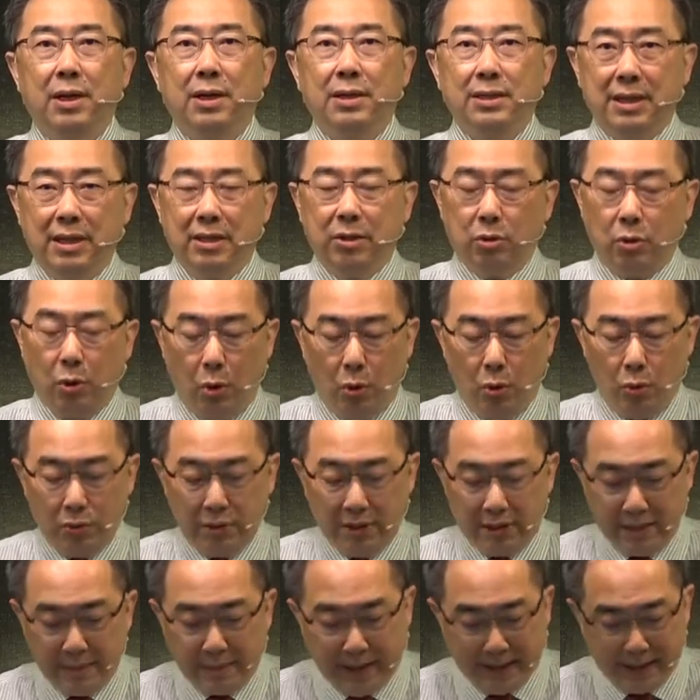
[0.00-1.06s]
这叫做红
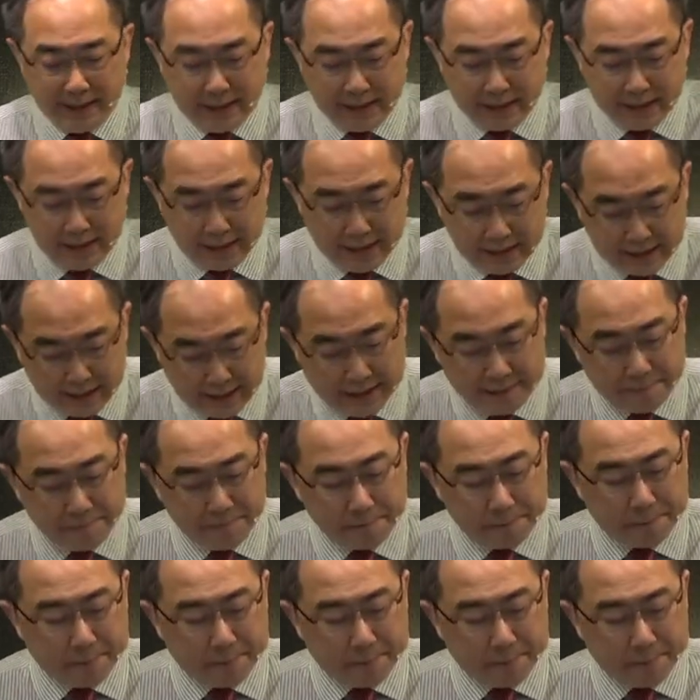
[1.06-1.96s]
字版的圣经。